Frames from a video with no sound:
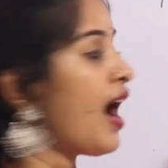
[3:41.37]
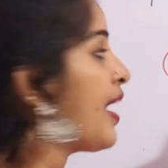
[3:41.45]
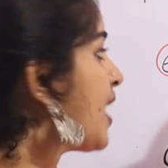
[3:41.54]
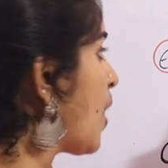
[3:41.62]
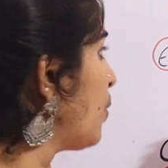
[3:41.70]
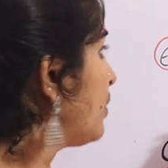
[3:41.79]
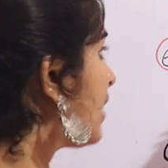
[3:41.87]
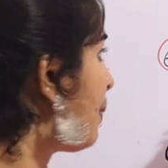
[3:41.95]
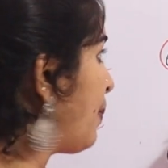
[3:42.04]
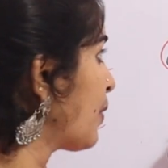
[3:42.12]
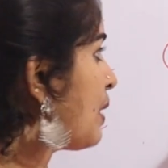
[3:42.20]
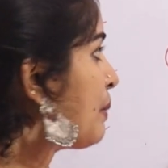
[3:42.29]
ఆ నౌన్
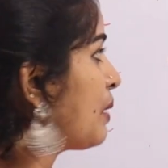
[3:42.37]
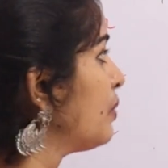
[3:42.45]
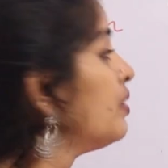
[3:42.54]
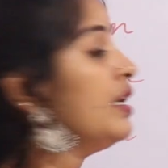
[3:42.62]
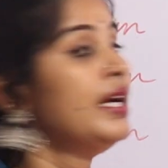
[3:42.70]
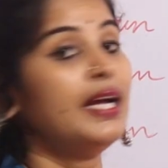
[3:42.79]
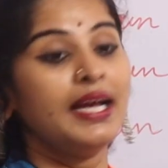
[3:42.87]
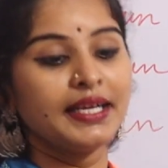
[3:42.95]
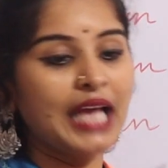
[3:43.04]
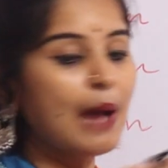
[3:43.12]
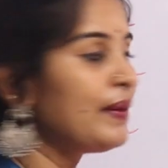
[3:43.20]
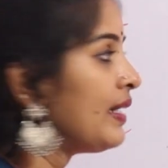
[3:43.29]
తప్పకుండా మనము
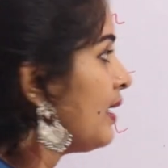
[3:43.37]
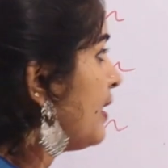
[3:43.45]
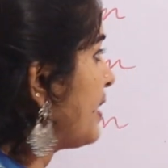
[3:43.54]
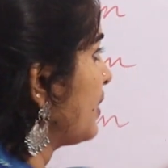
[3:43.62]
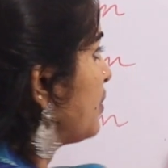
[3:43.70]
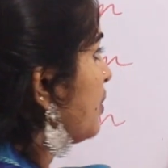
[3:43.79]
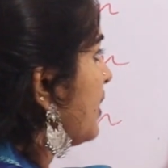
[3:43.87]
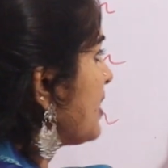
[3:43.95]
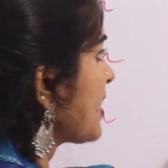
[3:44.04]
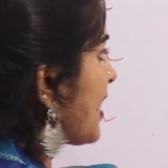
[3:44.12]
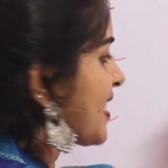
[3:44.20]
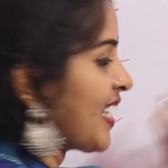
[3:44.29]
క్యాపిటల్ లెటర్ తోటే
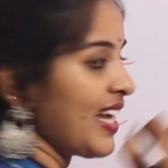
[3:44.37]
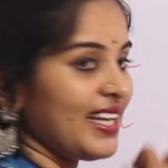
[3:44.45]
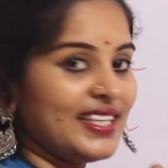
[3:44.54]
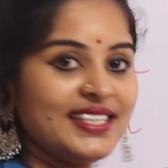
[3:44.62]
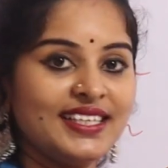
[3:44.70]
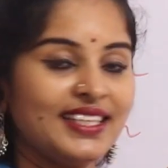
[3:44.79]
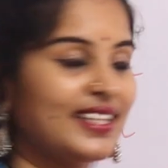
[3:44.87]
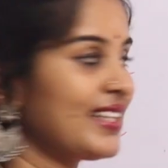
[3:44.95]
స్టార్ట్ చేయాలి